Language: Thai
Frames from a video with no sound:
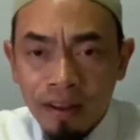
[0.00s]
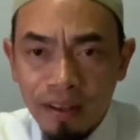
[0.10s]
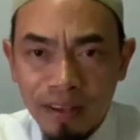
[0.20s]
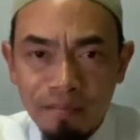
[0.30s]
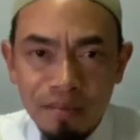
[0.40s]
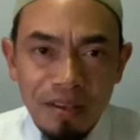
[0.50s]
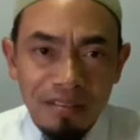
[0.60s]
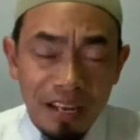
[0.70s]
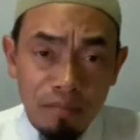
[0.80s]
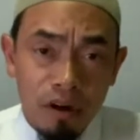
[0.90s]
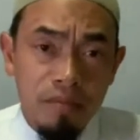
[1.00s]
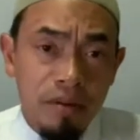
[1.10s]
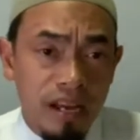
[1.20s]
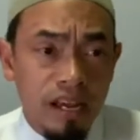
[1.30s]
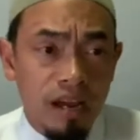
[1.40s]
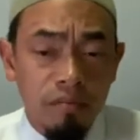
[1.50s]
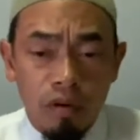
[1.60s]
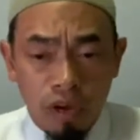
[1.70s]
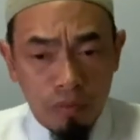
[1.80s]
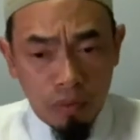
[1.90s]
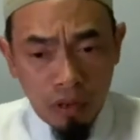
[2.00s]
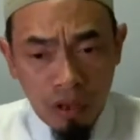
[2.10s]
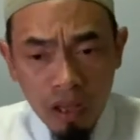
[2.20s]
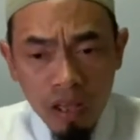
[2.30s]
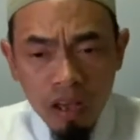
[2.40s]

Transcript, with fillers: นะครับท่านอิบราฮิมบินอัดฮัมรอฮิมอัลลอฮ์